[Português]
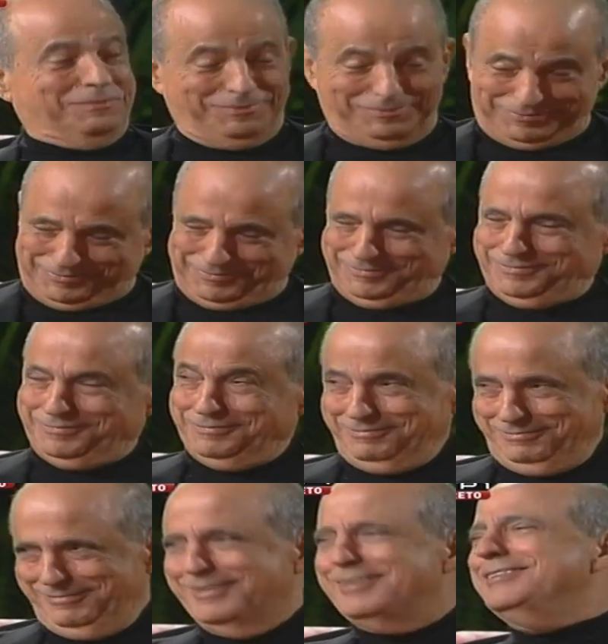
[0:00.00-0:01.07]
é moda.
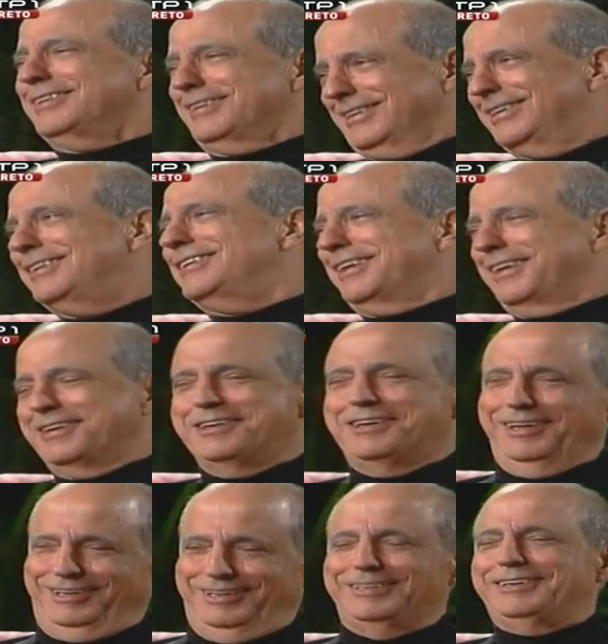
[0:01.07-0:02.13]
Foi moda
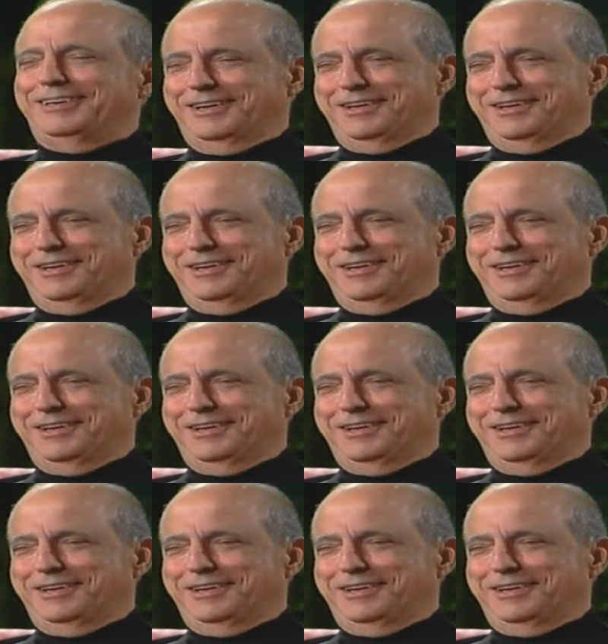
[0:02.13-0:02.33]
2013,